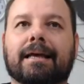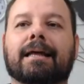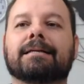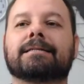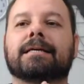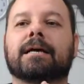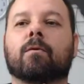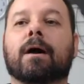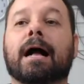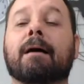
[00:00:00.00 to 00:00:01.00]
eles
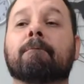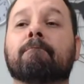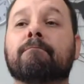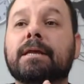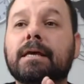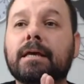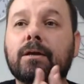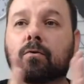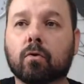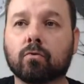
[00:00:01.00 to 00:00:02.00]
irão
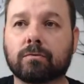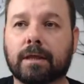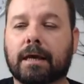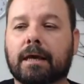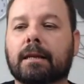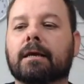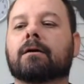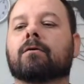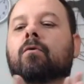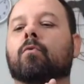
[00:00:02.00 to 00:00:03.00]
abrir o
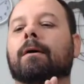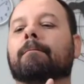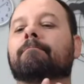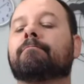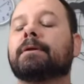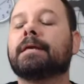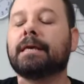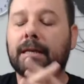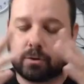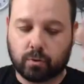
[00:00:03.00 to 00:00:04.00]
container ou
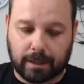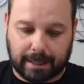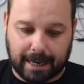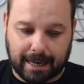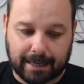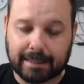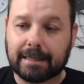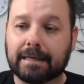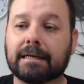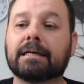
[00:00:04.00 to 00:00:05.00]
abrir a sua carga